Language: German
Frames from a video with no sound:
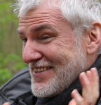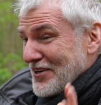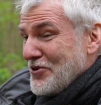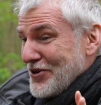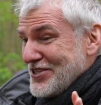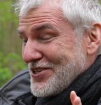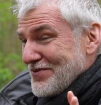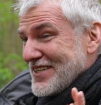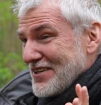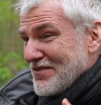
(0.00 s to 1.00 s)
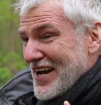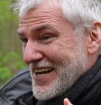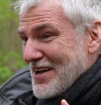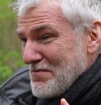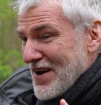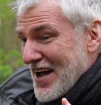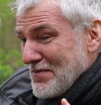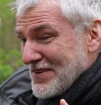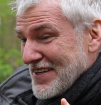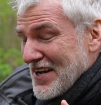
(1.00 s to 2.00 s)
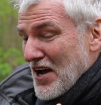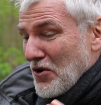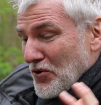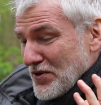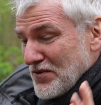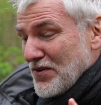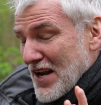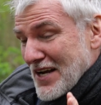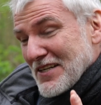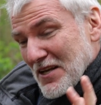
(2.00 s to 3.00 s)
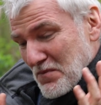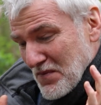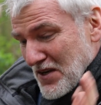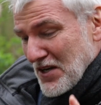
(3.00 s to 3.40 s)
dieser Kohlenstoff in den Wäldern bleibt und vielleicht eben